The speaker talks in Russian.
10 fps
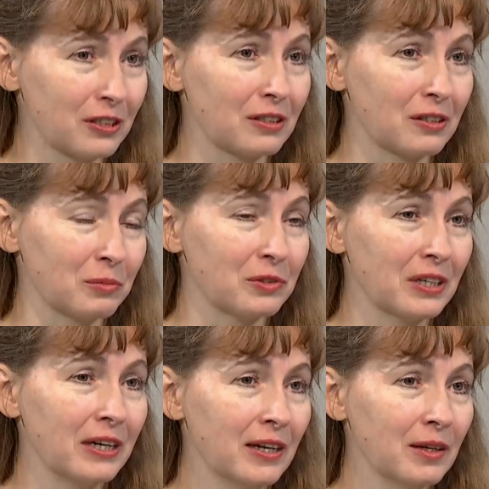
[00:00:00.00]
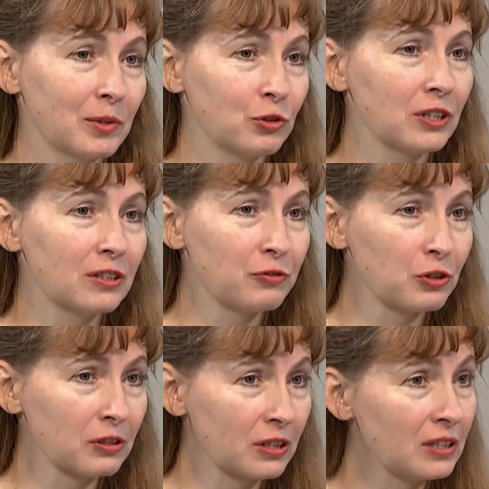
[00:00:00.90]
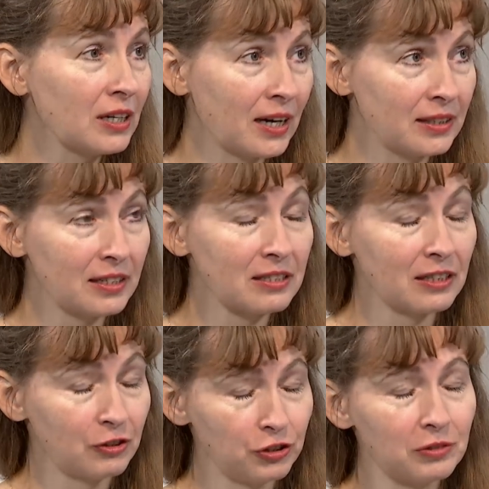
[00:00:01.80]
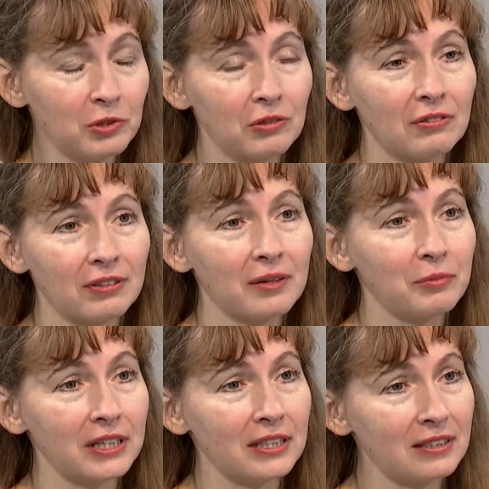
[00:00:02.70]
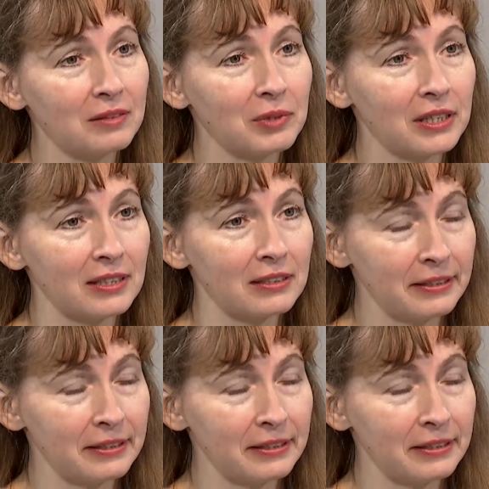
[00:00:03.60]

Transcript: этому. Потому Творчество, что это все-таки, да. да, достаточно много времени отнимает.